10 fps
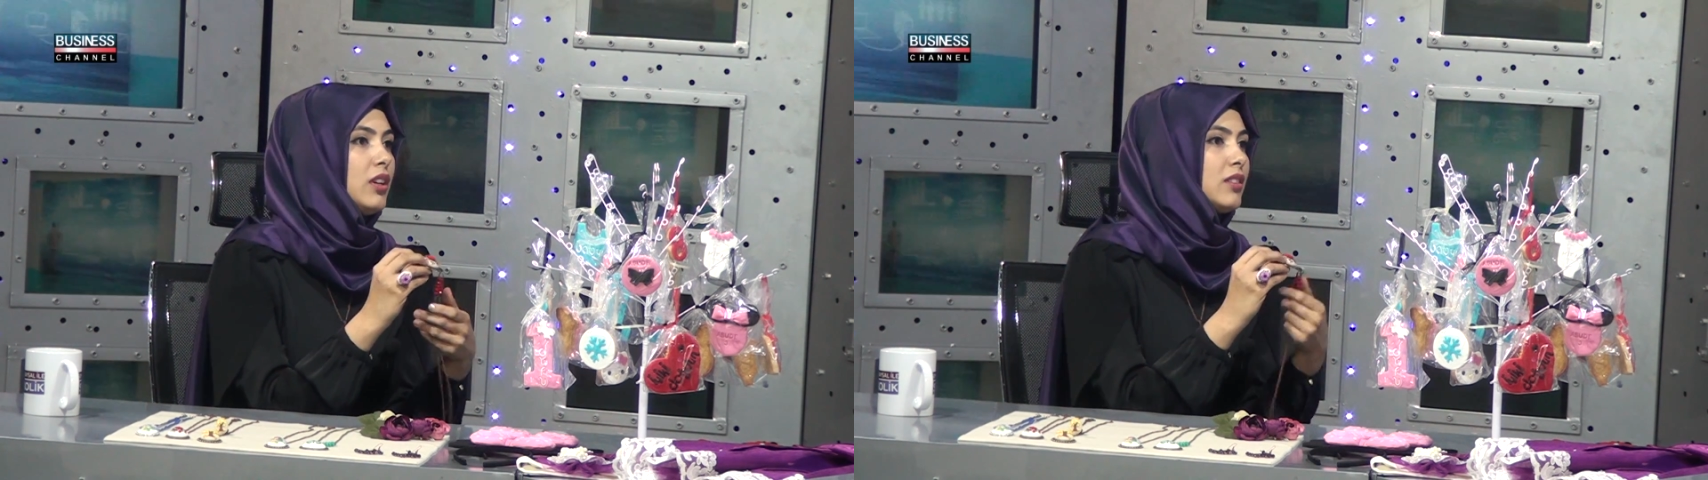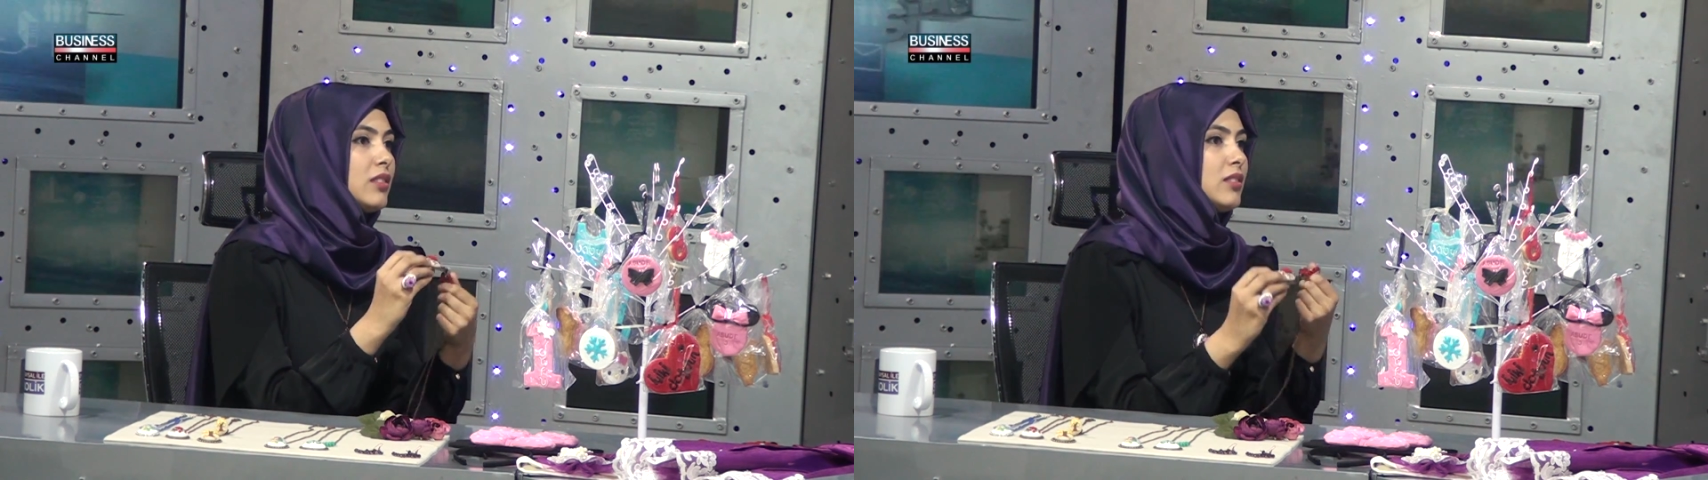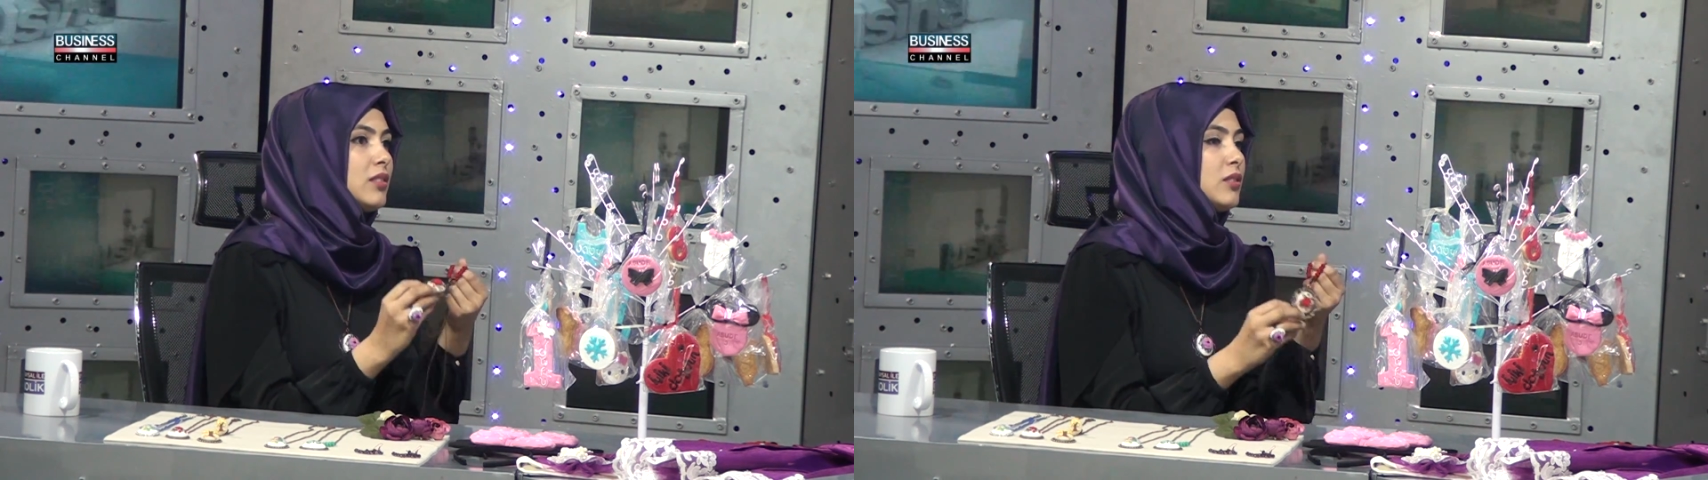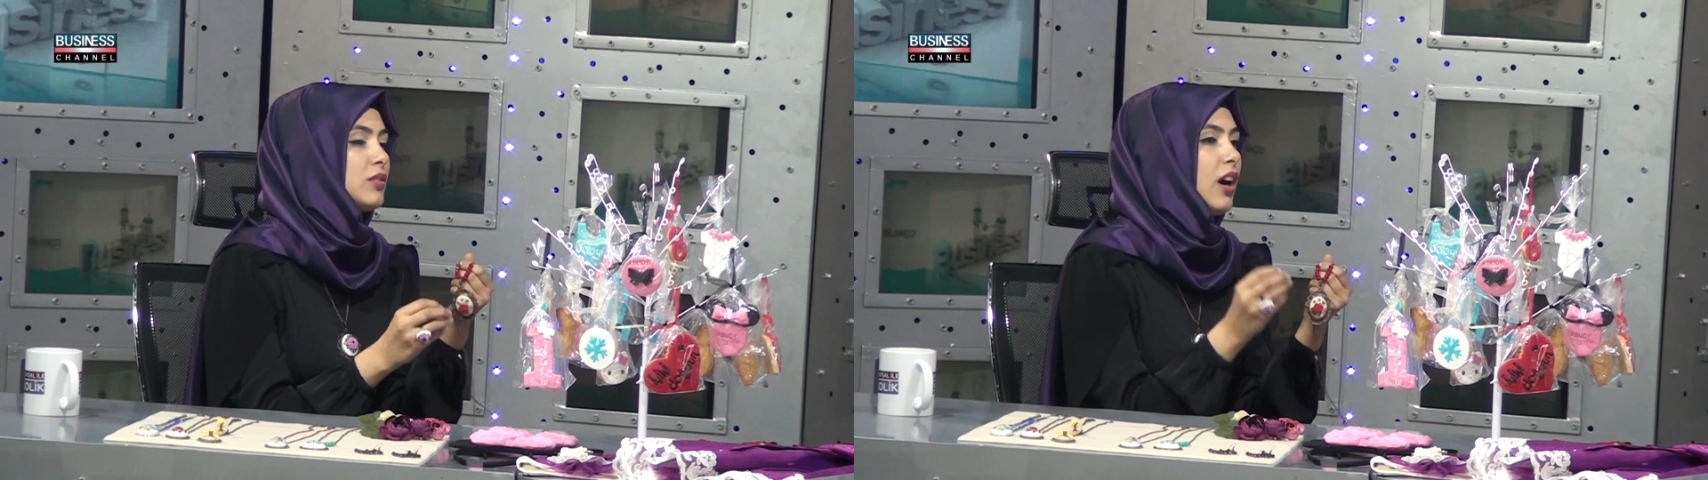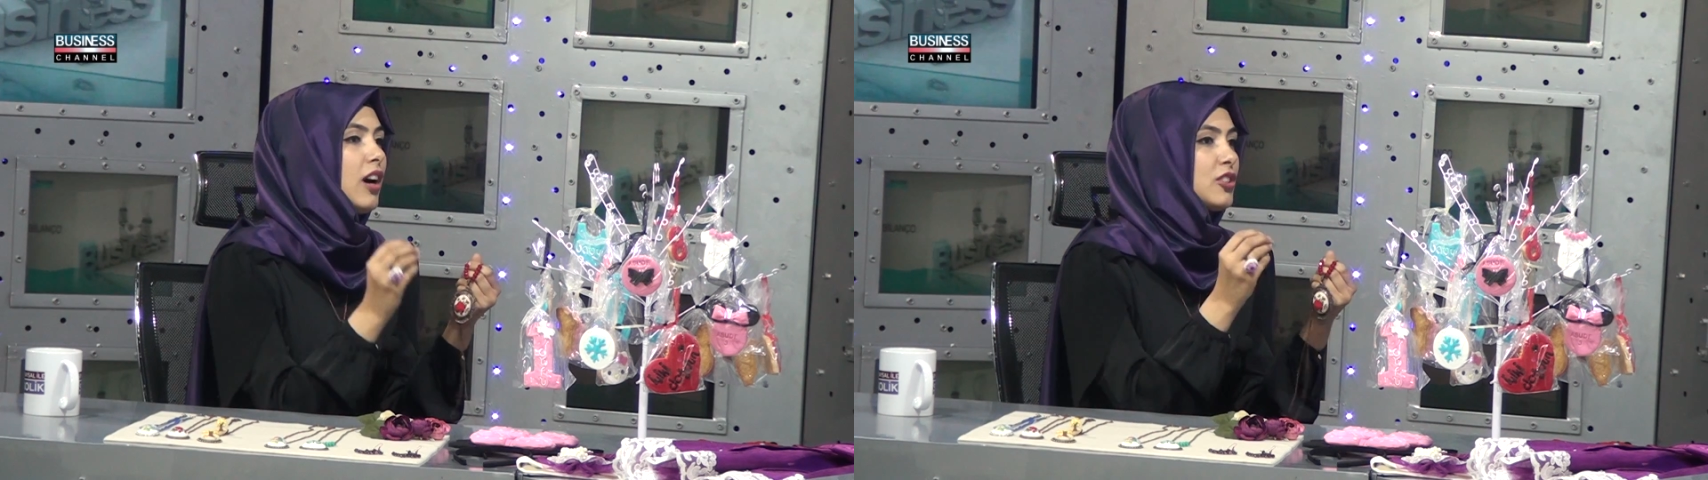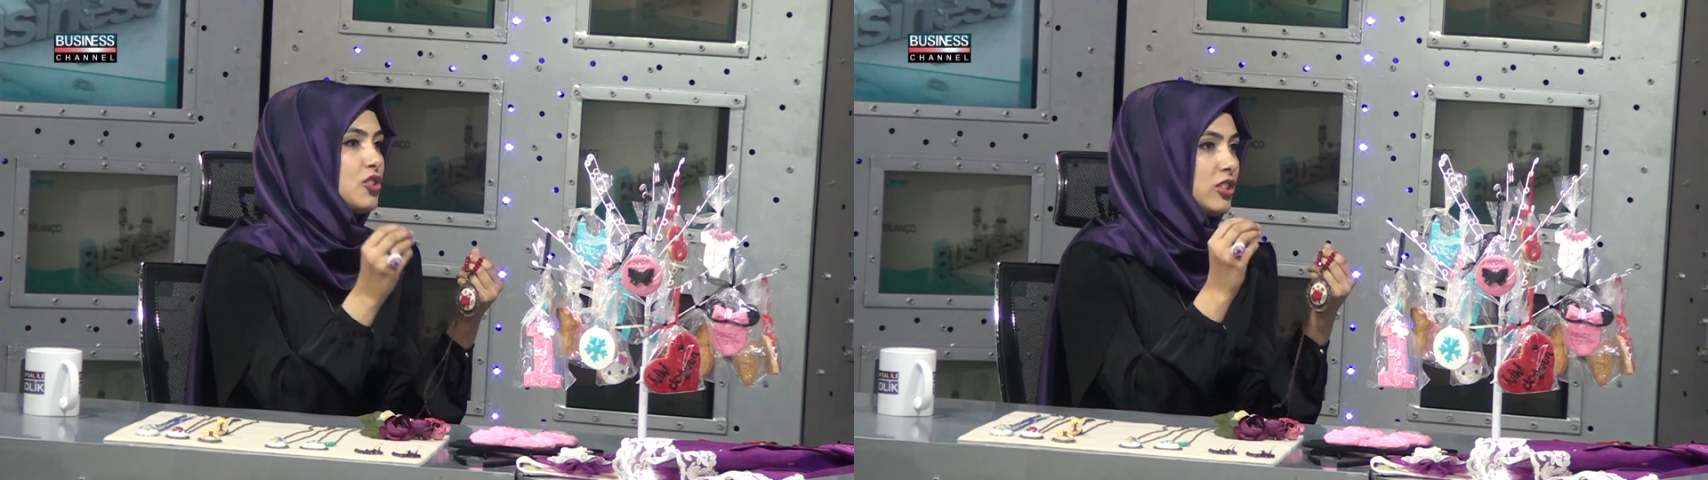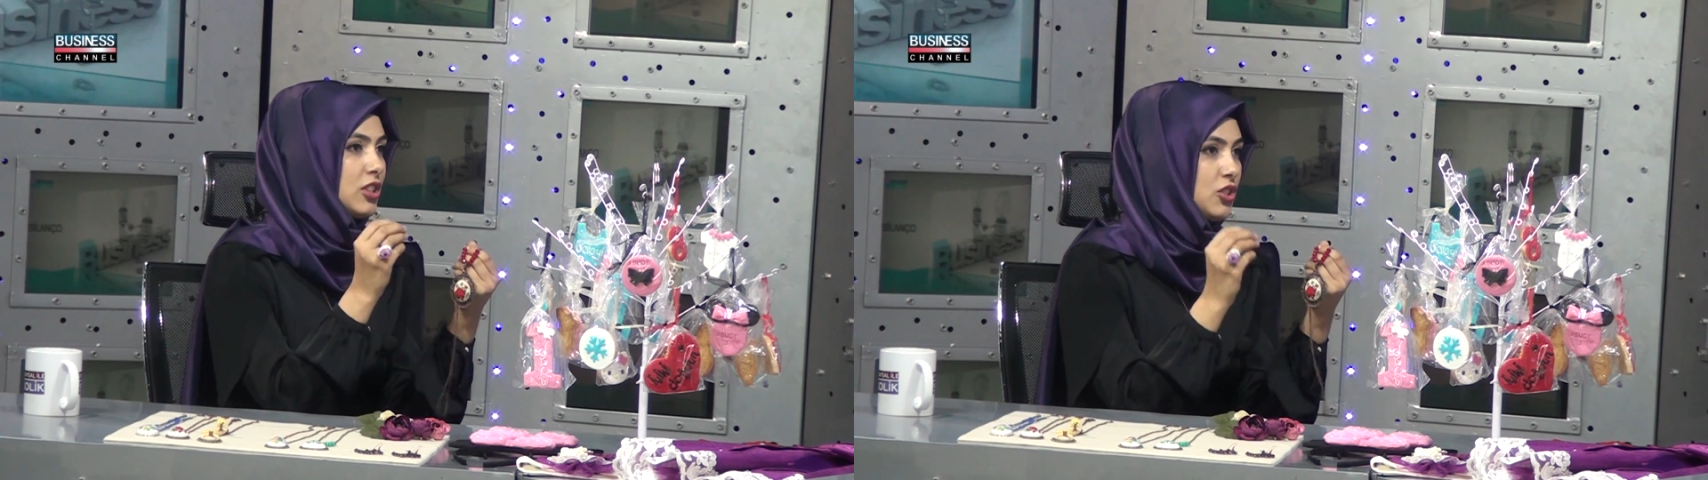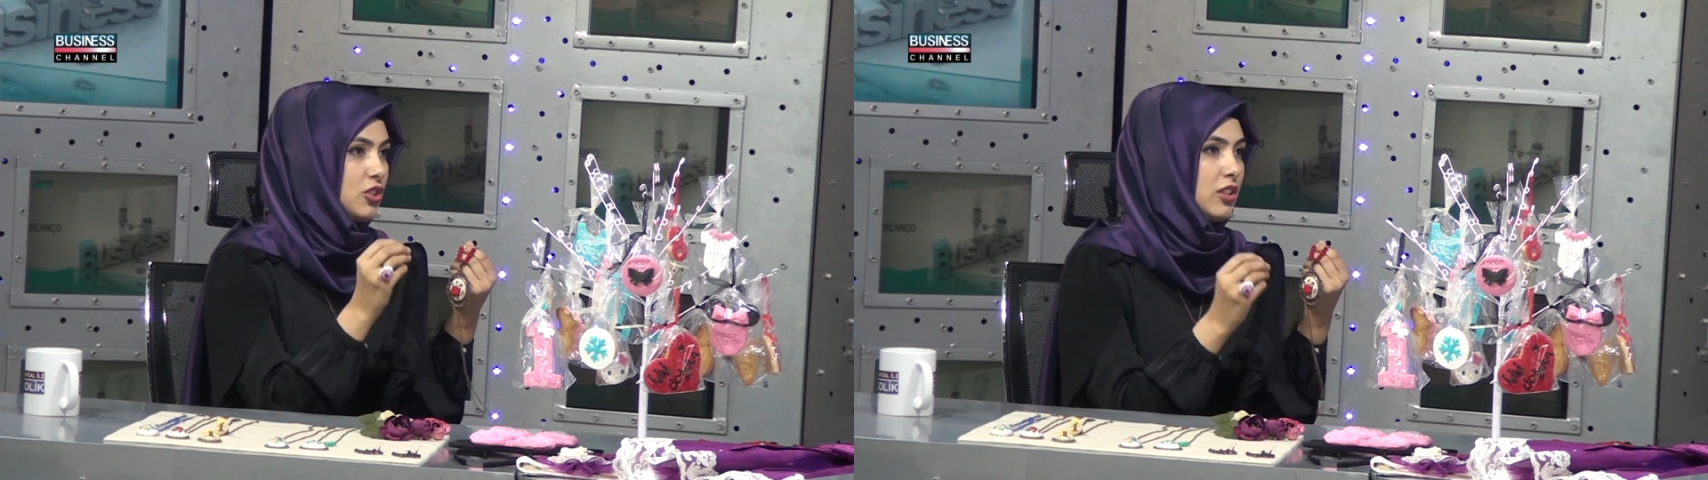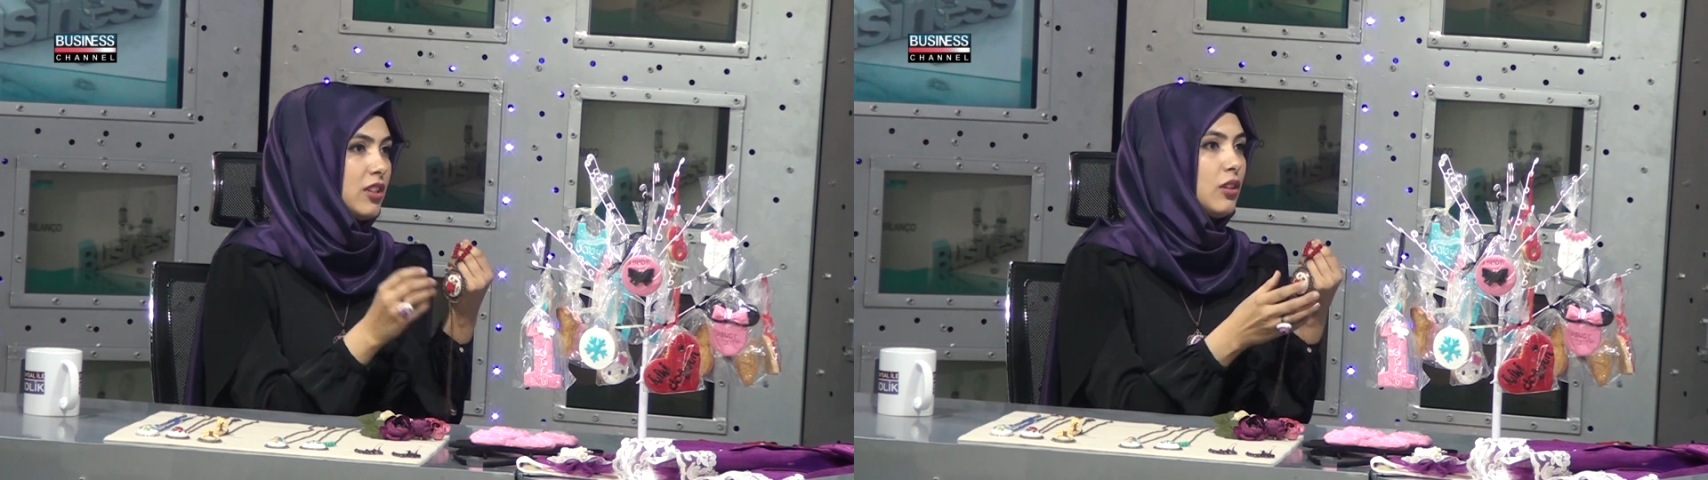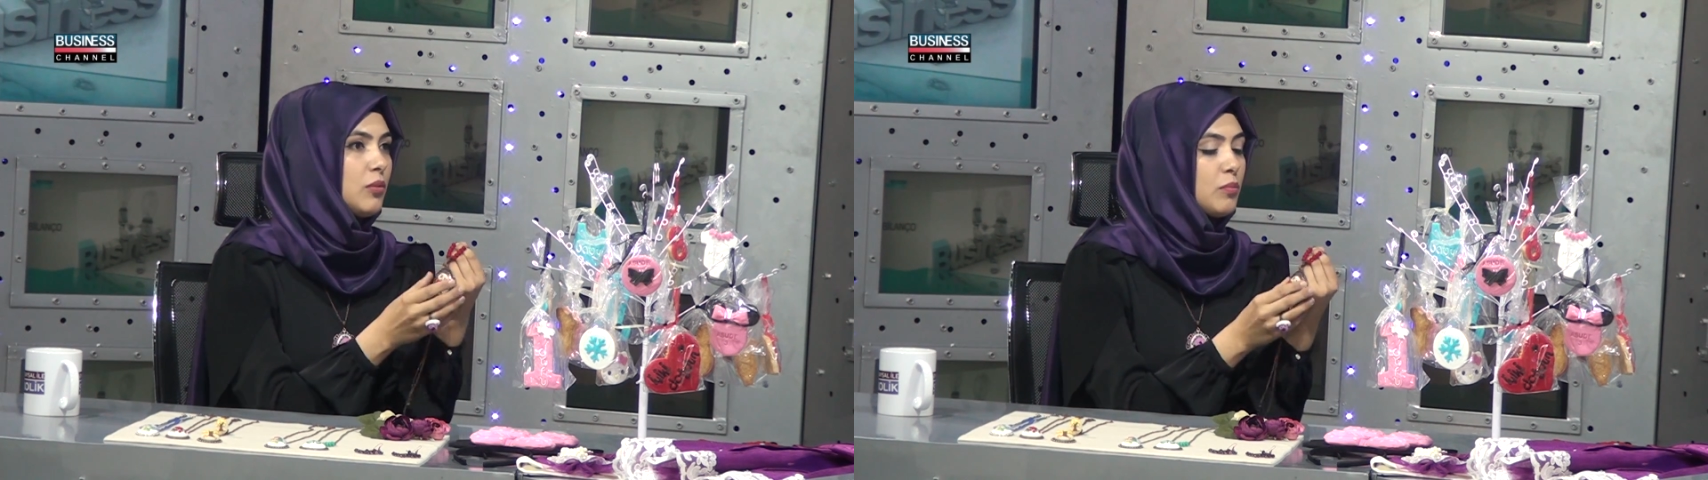e, alçı taşı.
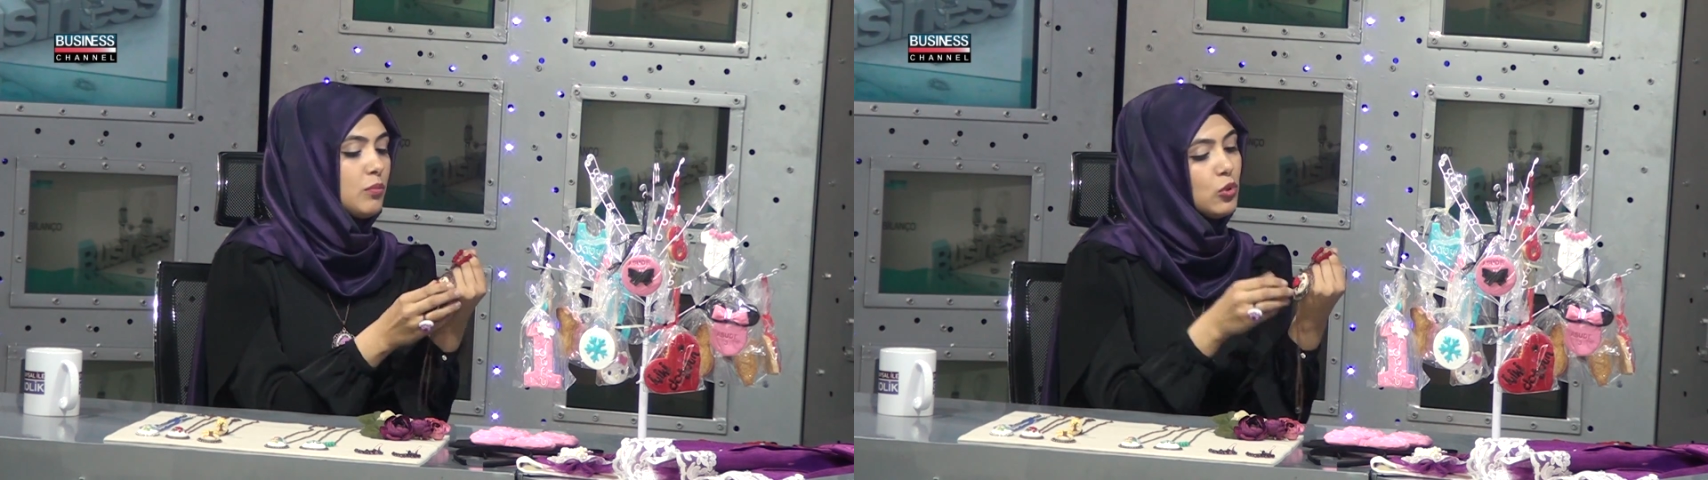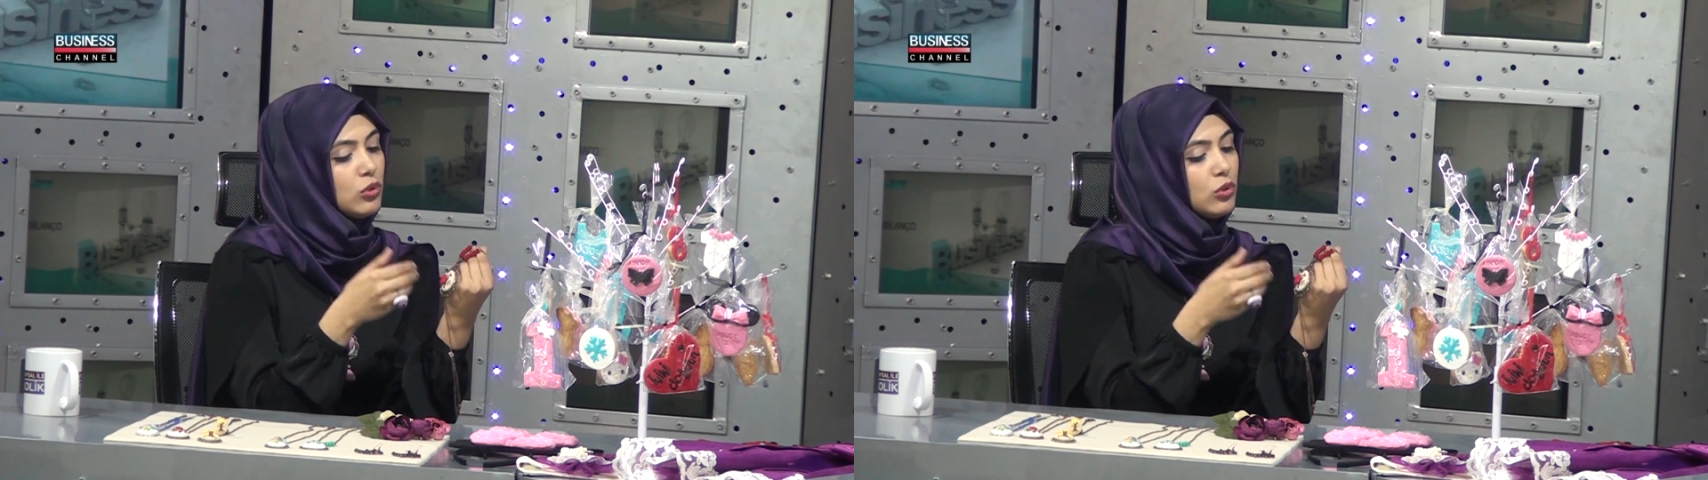Hı hı.